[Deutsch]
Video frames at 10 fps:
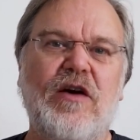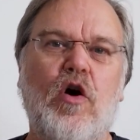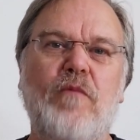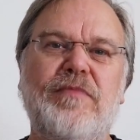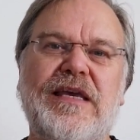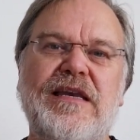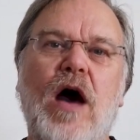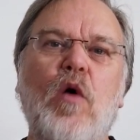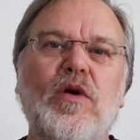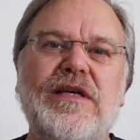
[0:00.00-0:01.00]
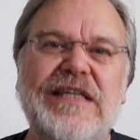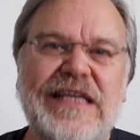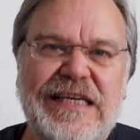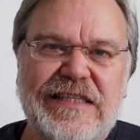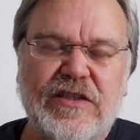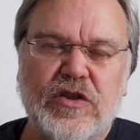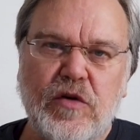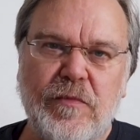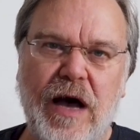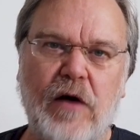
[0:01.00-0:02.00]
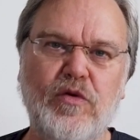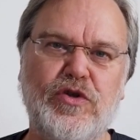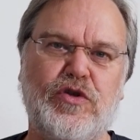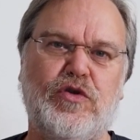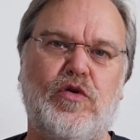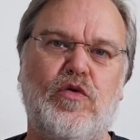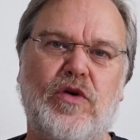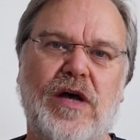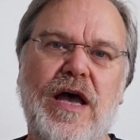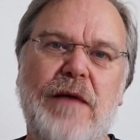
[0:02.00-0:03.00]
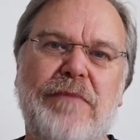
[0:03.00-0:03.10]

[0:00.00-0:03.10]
kommt genau dies zum Ausdruck.